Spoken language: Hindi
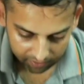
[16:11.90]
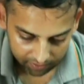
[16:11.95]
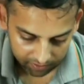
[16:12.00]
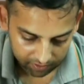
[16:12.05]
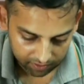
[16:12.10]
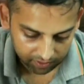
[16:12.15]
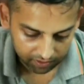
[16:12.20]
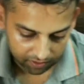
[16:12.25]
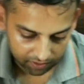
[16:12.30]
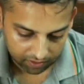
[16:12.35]
आपने
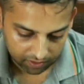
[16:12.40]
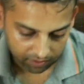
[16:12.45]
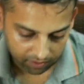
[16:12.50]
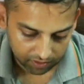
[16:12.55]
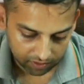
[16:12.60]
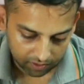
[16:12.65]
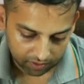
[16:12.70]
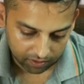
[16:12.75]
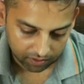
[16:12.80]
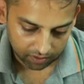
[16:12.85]

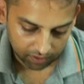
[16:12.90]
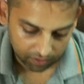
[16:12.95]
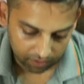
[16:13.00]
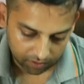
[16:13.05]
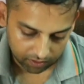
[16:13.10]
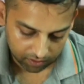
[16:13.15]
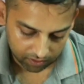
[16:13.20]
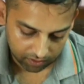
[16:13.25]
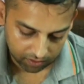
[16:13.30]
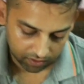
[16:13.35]
चौरासी सौ
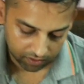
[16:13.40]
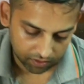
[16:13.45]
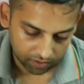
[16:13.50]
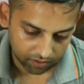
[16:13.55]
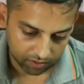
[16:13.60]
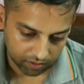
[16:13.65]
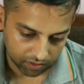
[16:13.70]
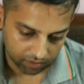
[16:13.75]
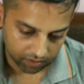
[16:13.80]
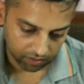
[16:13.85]
त्रिशूल
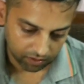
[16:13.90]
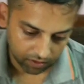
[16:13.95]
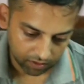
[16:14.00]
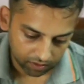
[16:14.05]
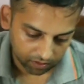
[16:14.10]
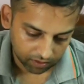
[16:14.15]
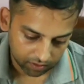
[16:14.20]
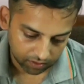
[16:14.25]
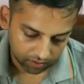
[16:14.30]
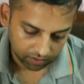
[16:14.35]
नौता और
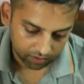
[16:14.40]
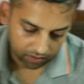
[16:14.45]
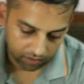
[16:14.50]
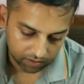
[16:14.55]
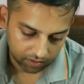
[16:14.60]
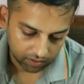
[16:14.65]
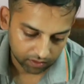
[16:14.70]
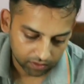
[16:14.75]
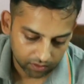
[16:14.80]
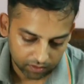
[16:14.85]
पांडासी
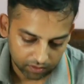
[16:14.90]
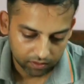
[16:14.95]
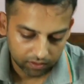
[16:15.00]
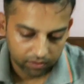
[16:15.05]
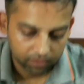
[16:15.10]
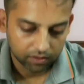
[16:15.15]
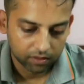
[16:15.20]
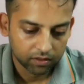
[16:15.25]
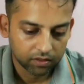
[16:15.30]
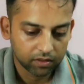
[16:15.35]
अट्ठाईस
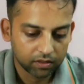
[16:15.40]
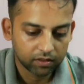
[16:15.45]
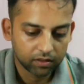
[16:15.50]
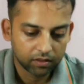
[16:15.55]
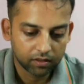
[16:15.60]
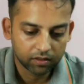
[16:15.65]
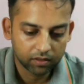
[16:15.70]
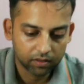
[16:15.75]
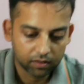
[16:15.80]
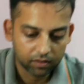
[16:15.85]

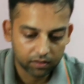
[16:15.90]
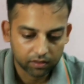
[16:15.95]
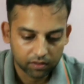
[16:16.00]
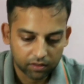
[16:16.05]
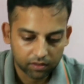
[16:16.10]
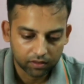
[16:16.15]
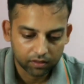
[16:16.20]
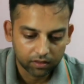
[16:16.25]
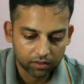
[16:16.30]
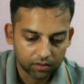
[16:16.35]
ये किस
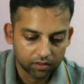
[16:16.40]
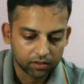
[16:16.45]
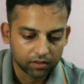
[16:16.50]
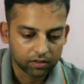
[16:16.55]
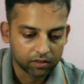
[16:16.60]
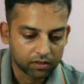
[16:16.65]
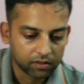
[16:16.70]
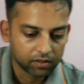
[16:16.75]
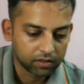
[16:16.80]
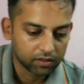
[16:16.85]
किस
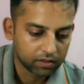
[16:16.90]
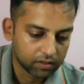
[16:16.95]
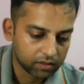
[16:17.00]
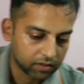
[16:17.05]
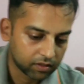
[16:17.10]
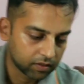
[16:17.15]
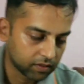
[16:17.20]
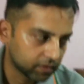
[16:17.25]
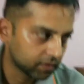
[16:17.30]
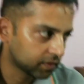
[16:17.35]
मेकर के
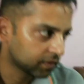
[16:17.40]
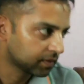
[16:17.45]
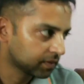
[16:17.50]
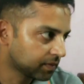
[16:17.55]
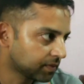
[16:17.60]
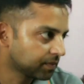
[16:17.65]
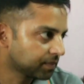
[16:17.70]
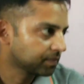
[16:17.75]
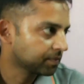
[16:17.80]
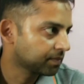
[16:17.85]
हैं
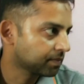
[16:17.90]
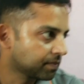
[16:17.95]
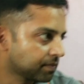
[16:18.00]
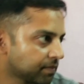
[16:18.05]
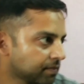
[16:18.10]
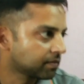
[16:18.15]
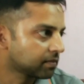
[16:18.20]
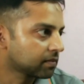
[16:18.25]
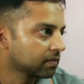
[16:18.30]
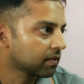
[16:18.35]
और मतलब
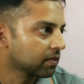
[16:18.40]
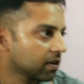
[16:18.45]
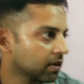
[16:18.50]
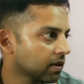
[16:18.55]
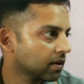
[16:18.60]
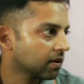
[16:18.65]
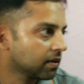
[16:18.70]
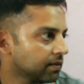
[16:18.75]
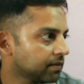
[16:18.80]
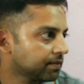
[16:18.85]
तीन रील में है
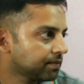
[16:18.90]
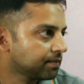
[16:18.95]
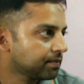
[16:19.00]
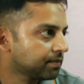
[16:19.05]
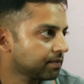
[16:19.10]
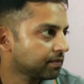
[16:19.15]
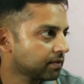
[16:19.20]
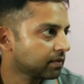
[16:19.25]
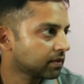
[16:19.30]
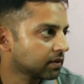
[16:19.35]
छह रील में
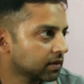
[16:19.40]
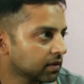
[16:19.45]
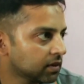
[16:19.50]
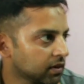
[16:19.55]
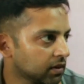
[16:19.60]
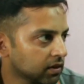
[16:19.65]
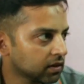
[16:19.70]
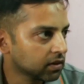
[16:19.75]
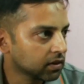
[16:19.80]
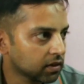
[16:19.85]
है
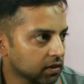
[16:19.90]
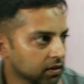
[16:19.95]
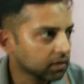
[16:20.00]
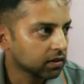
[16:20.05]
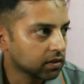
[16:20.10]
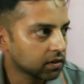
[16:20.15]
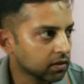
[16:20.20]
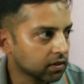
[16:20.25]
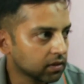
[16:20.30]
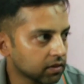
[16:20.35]

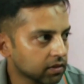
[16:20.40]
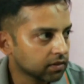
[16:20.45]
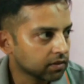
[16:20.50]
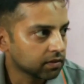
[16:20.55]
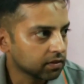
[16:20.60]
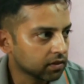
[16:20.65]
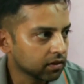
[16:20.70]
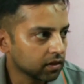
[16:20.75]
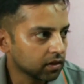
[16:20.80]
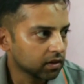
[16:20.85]
नौ नौ रील
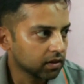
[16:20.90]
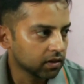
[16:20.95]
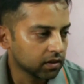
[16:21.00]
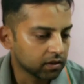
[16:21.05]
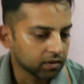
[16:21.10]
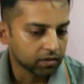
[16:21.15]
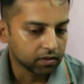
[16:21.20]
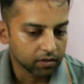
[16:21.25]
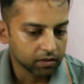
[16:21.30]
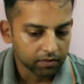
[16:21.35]
में है बारह
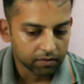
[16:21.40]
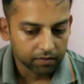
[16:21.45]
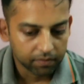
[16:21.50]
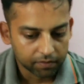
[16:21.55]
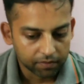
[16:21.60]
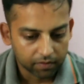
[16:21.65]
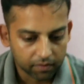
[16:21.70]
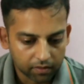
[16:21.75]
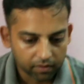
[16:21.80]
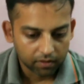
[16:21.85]
रील में कहाँ
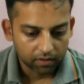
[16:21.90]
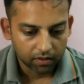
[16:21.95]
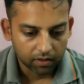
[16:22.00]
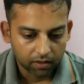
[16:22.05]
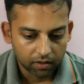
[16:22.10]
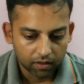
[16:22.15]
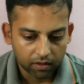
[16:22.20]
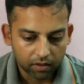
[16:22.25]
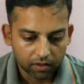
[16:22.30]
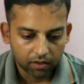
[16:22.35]
से स्टार्ट
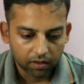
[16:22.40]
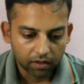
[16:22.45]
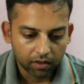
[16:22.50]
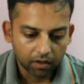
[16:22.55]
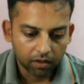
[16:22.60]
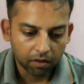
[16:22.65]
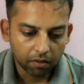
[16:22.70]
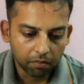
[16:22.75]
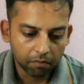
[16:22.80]
करोगे आप